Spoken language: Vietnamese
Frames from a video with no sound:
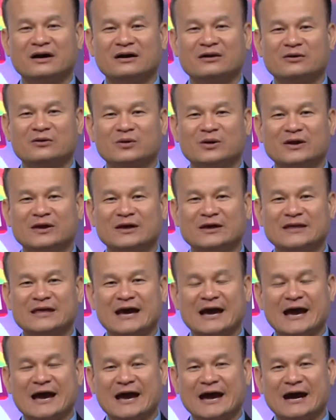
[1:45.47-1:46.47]
rồi
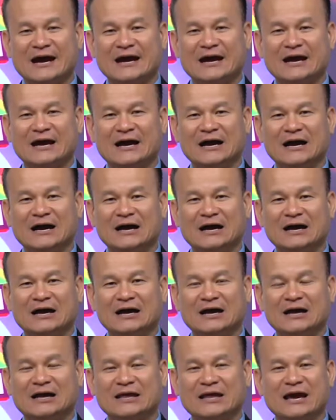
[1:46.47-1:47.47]
nhà hàng
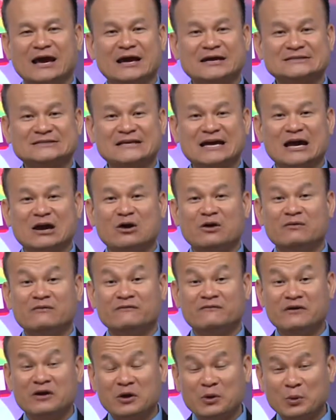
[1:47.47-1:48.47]
nhà hàng Sài
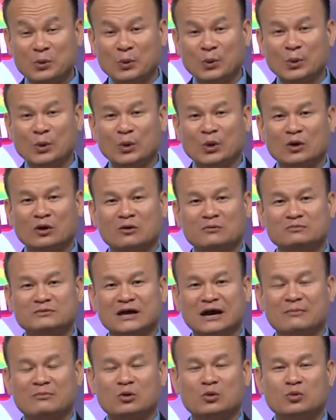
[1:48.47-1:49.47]
Gòn View cũng
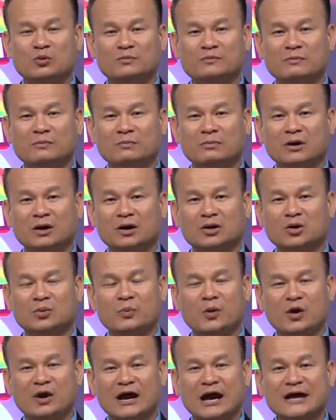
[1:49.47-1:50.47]
tặng một
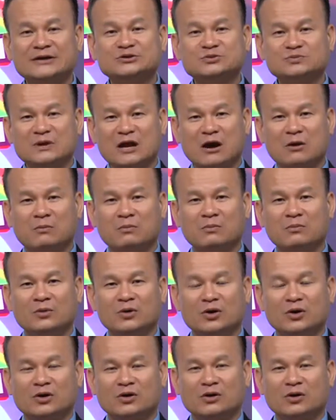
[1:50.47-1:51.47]
coupon 20 đồng
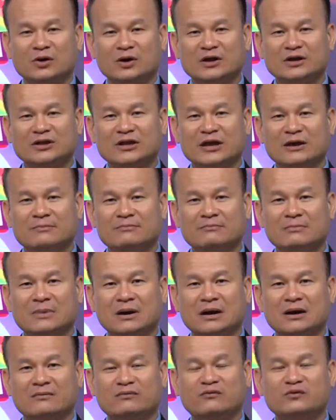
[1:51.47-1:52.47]
rồi cái tiệm
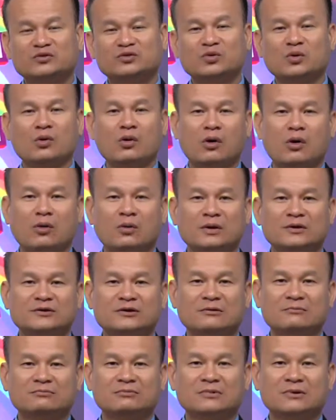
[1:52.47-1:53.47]
mà Food to go ở
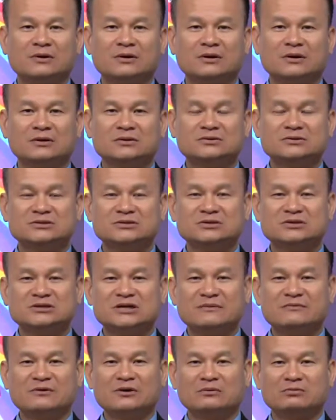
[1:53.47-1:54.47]
trong ờ, thương
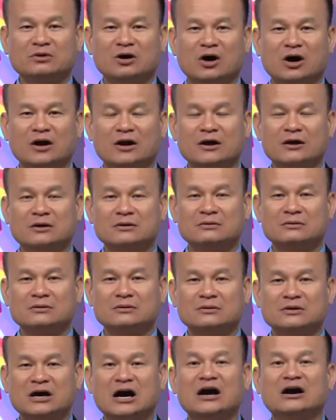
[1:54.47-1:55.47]
xá Phước Lộc Thọ đó
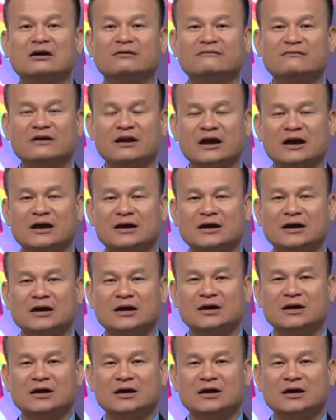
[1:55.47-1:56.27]
gần với lại